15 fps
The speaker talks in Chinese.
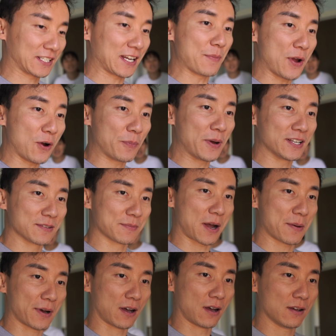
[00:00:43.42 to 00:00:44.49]
干嘛要喷你
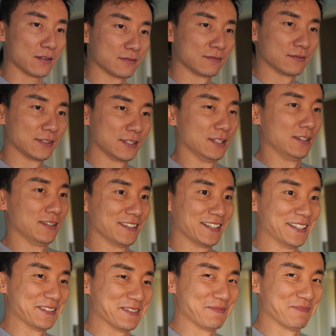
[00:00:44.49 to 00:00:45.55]
妈妈啊？你是不
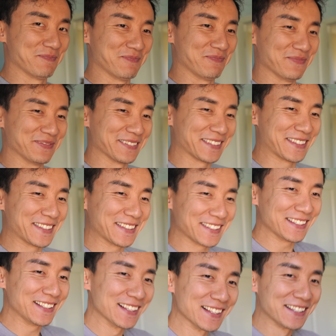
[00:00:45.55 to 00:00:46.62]
是要回我儿
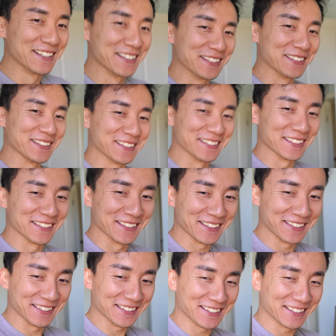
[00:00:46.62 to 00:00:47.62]
子？